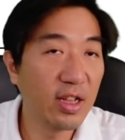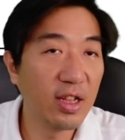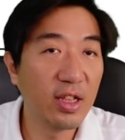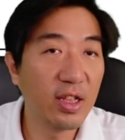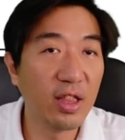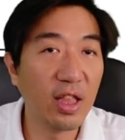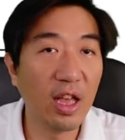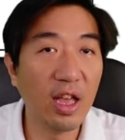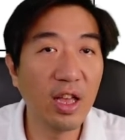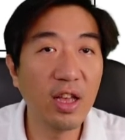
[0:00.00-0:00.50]

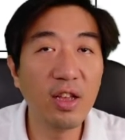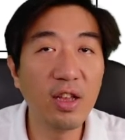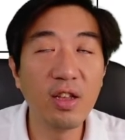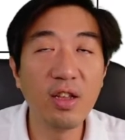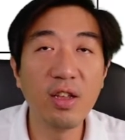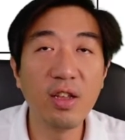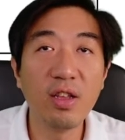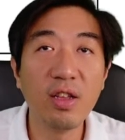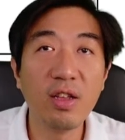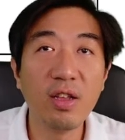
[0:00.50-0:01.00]
นะ
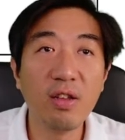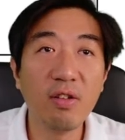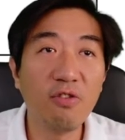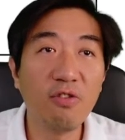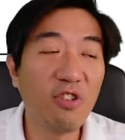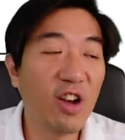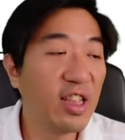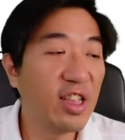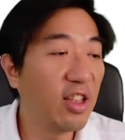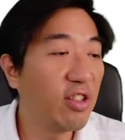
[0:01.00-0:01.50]
ไฟ
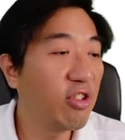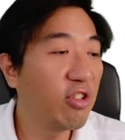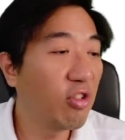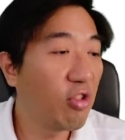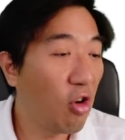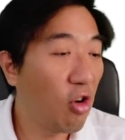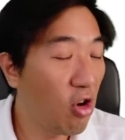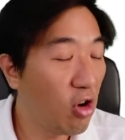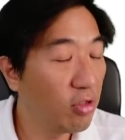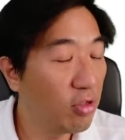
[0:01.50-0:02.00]
นั้นจะ
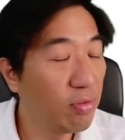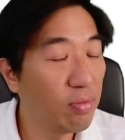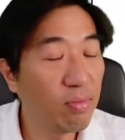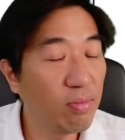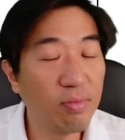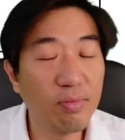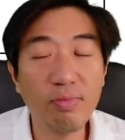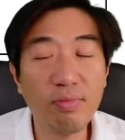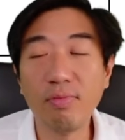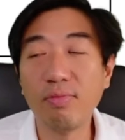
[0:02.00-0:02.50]
ร้อน
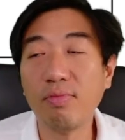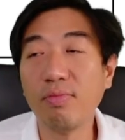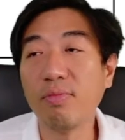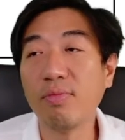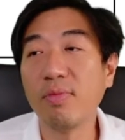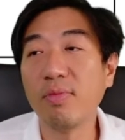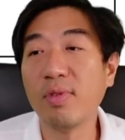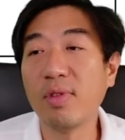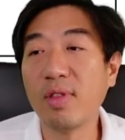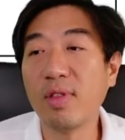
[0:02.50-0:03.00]

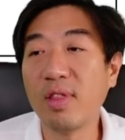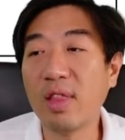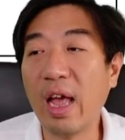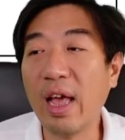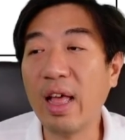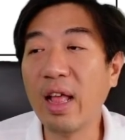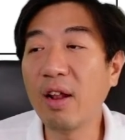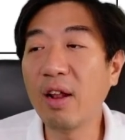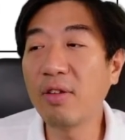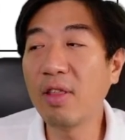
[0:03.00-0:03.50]
แต่ถ้าเราได้